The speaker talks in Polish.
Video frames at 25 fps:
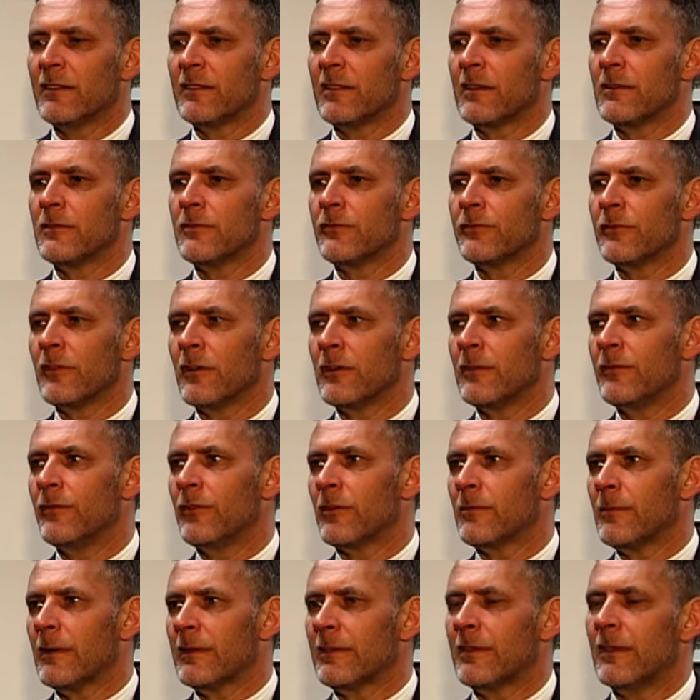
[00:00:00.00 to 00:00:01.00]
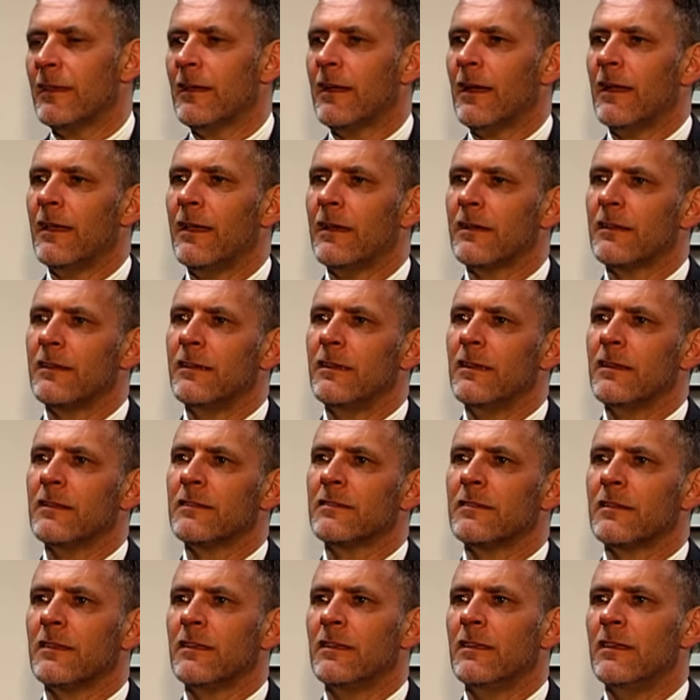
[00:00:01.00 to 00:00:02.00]
zarówno informatyka, jak i
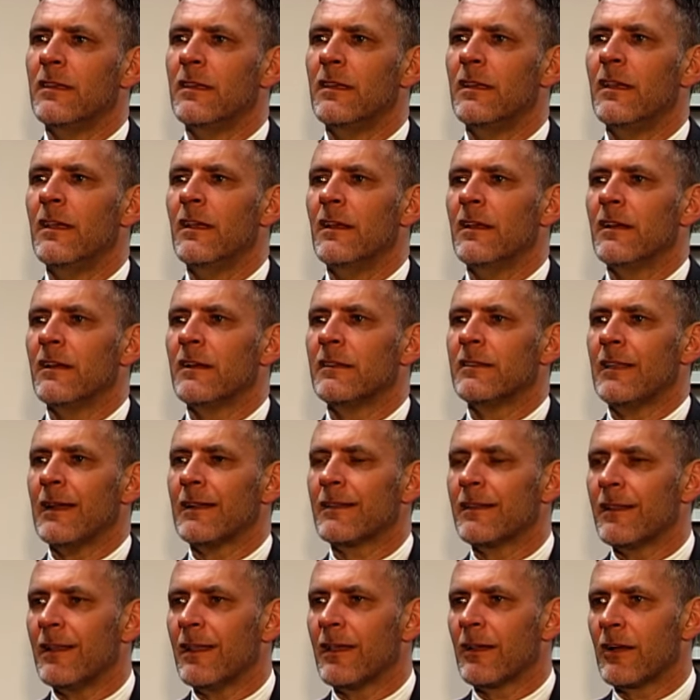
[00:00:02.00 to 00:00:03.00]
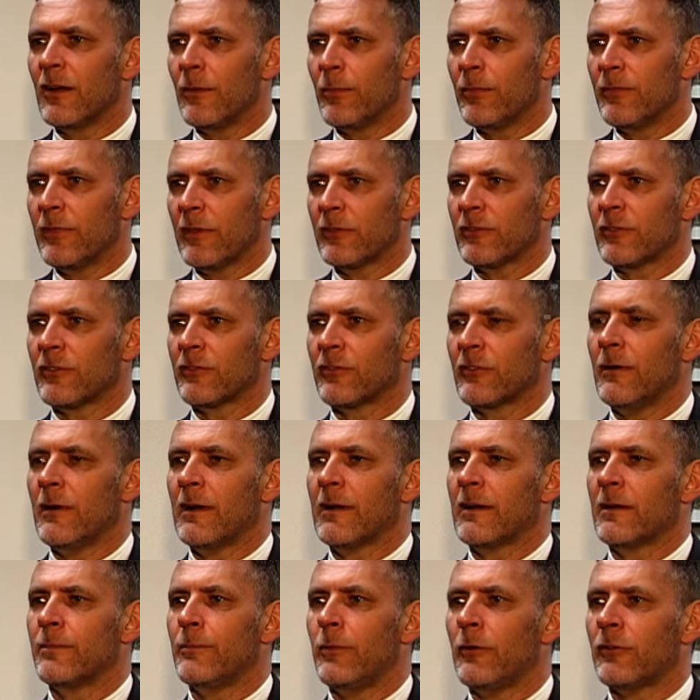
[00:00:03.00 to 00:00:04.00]
języki e, tak daleko w naszych
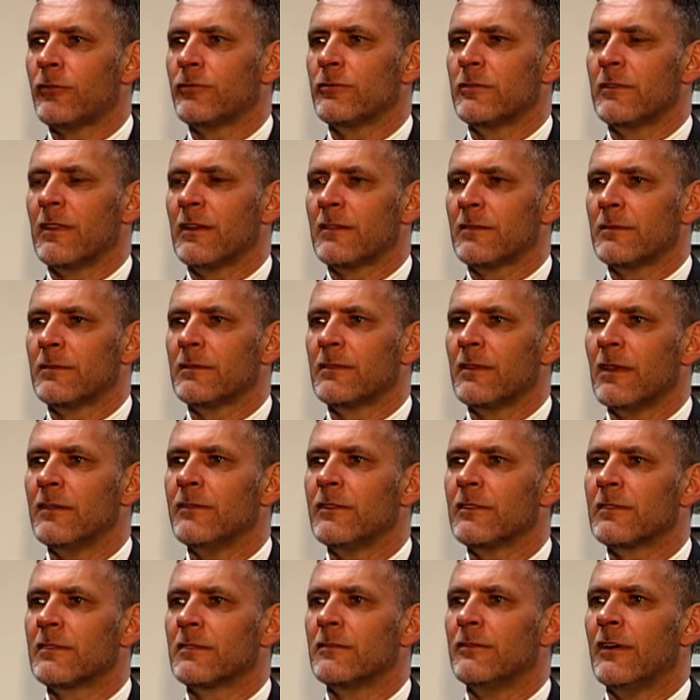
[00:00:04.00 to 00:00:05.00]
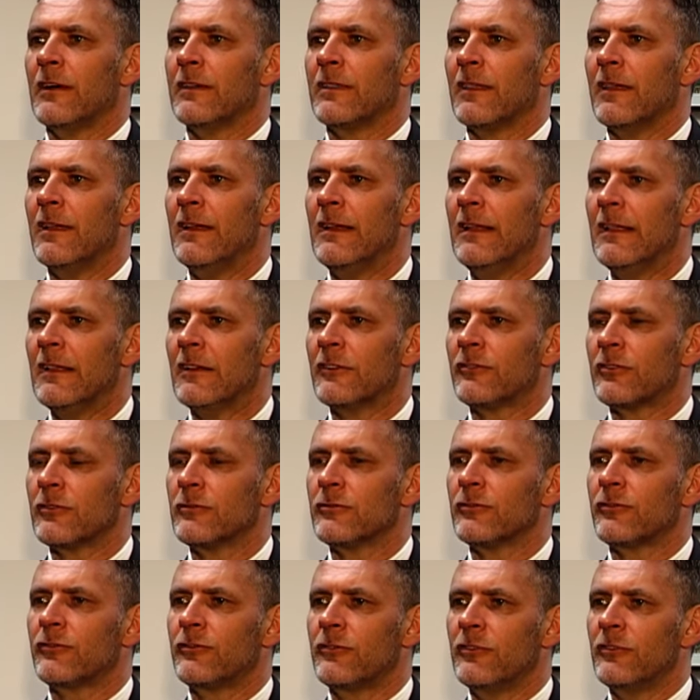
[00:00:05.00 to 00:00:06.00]
szkołach poszły, tak są zaawansowane, że
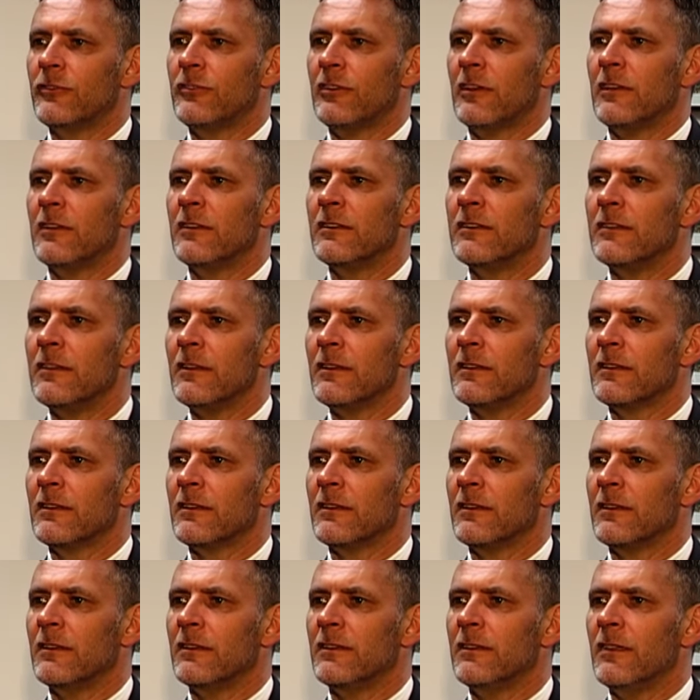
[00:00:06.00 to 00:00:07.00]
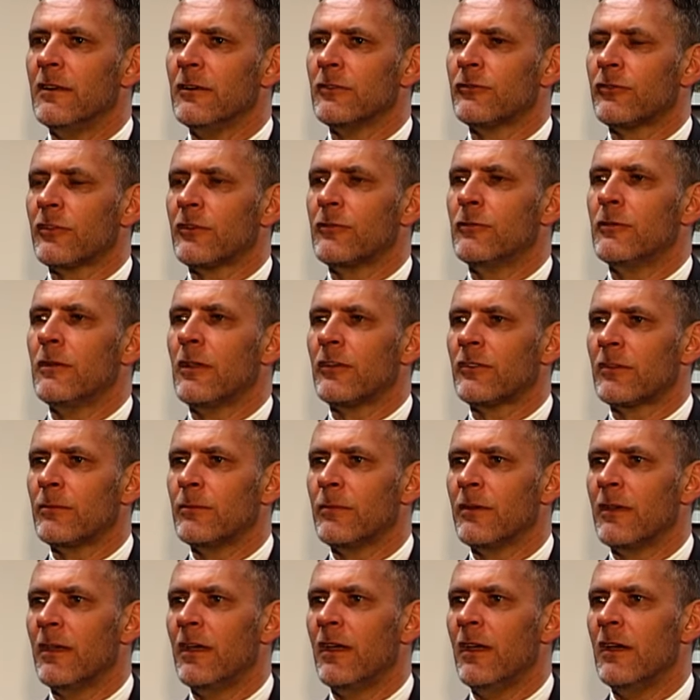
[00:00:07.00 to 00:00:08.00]
już dzisiaj nikt e, nie oczekuje,
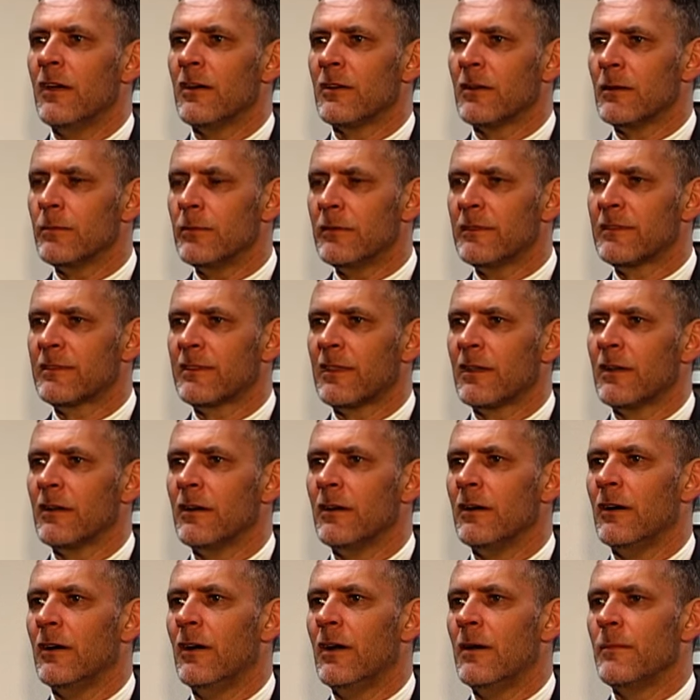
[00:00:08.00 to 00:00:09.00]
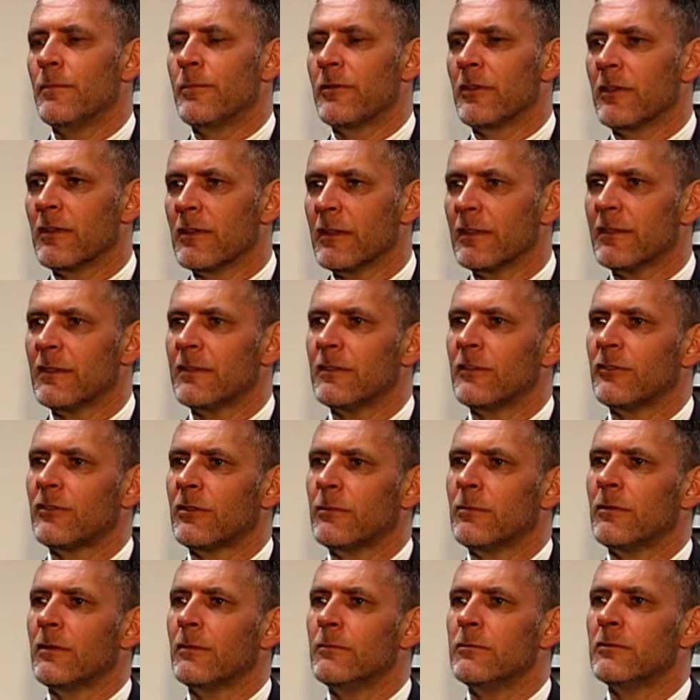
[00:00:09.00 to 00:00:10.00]
żeby robić z tego priorytet i
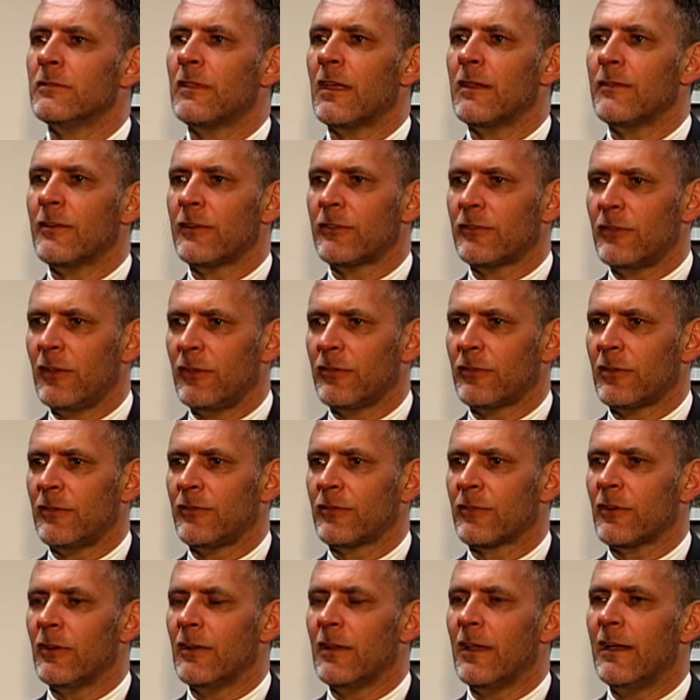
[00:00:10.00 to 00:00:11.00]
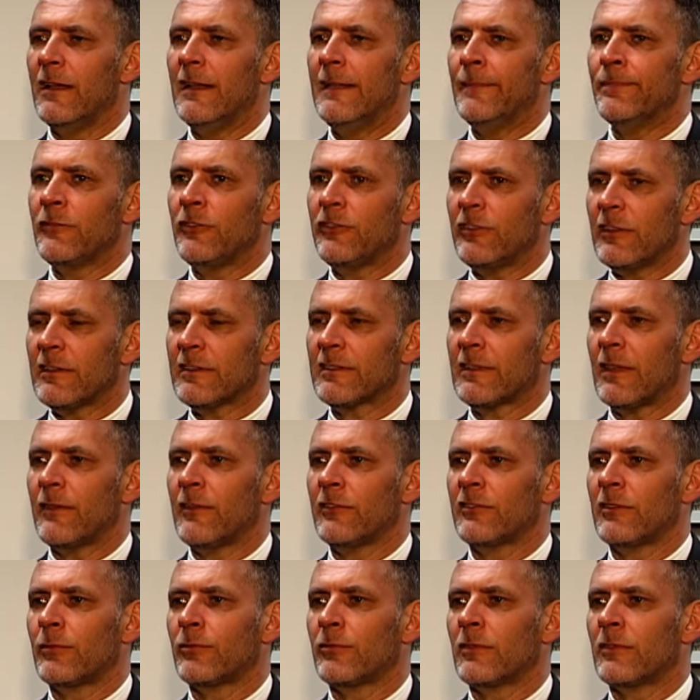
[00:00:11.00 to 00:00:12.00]
żeby to było najważniejsze w szkole. Dzisiaj
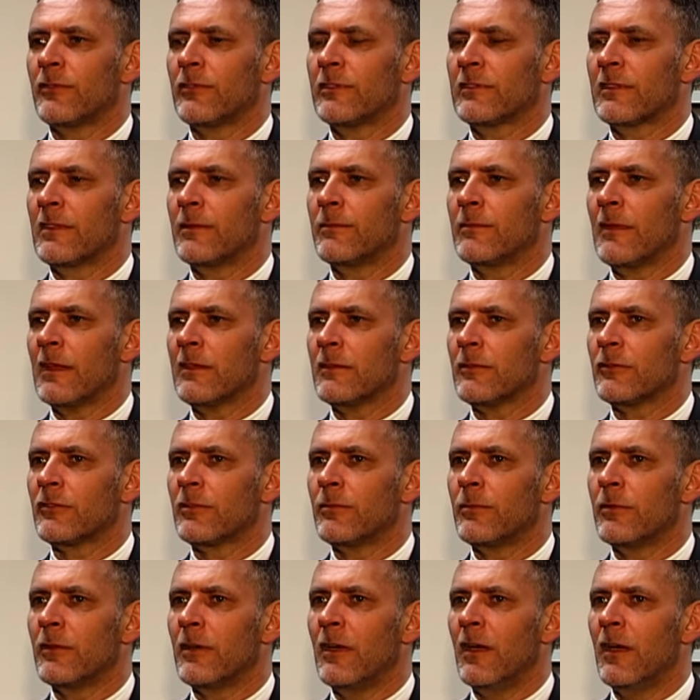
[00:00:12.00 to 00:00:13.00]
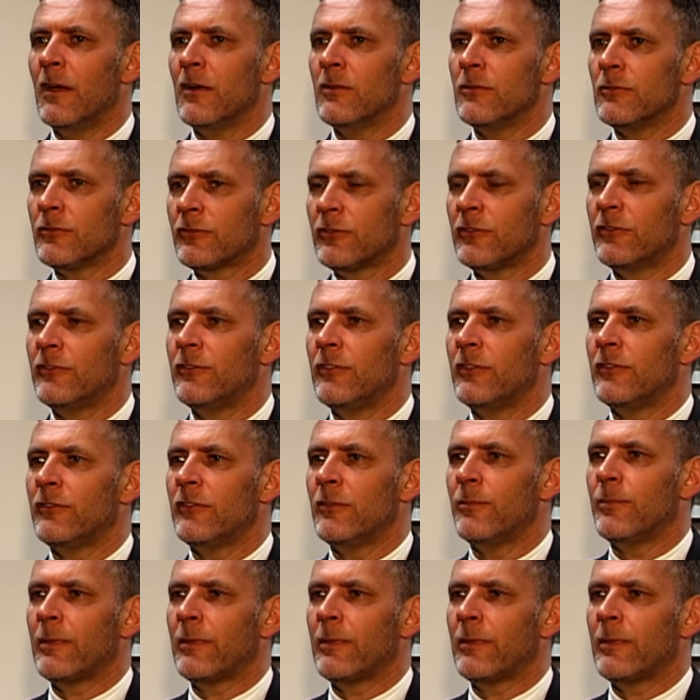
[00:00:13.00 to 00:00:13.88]
stawia się przede wszystkim na to, żeby uczyć dzieci